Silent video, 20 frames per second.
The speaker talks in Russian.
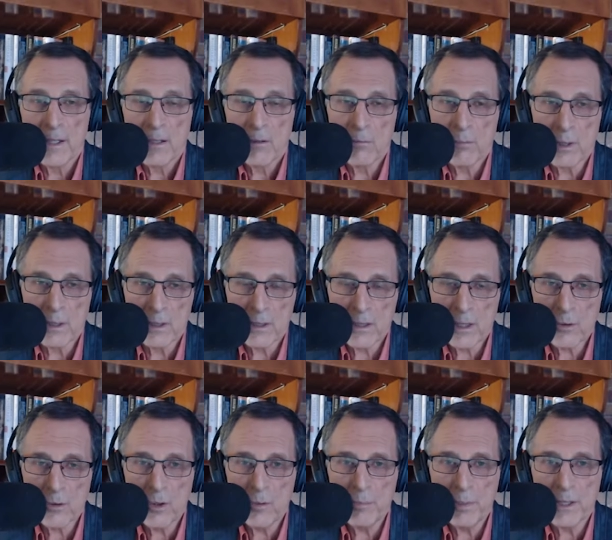Был и
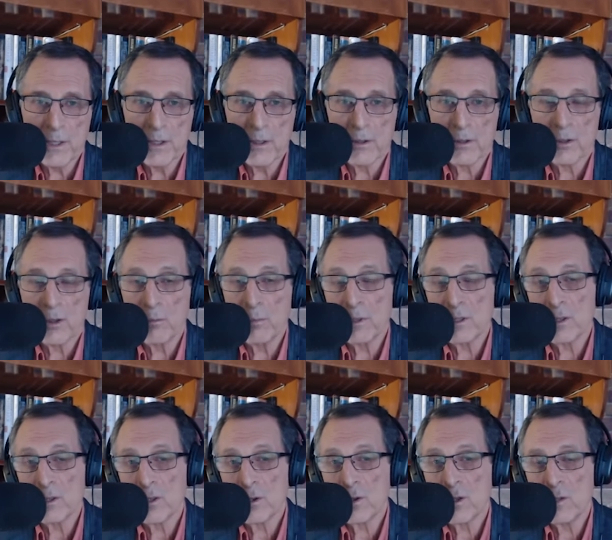такой период, но был и
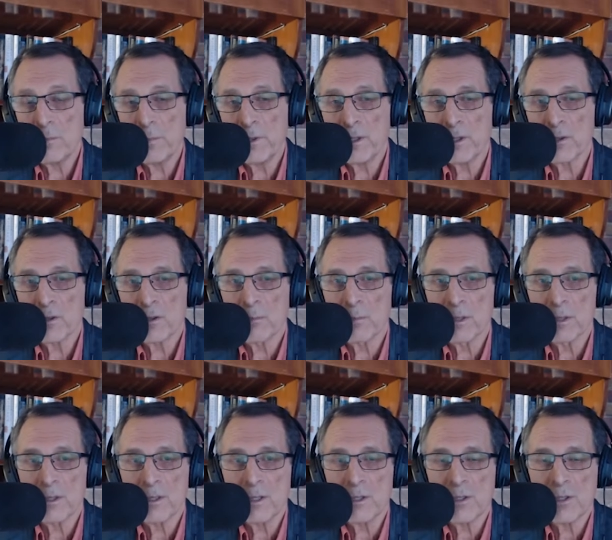другой период, был
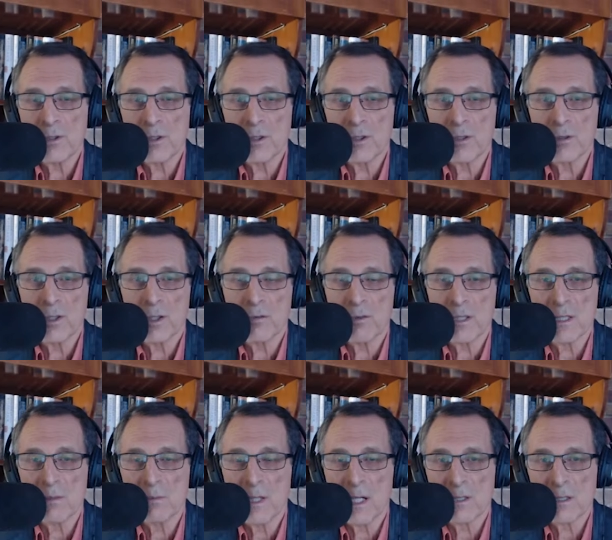
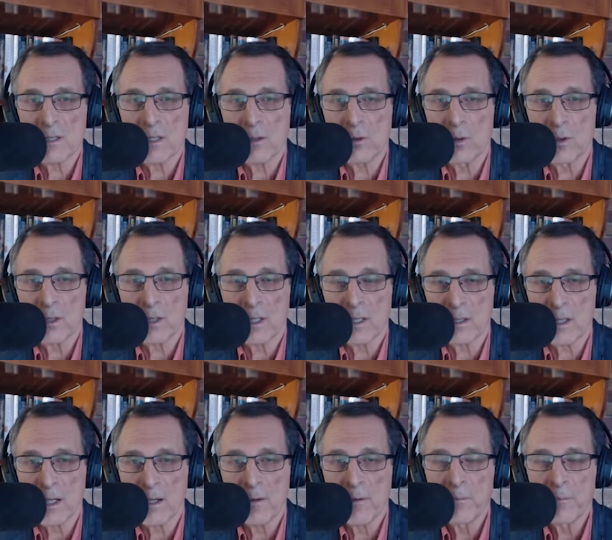1918 год, когда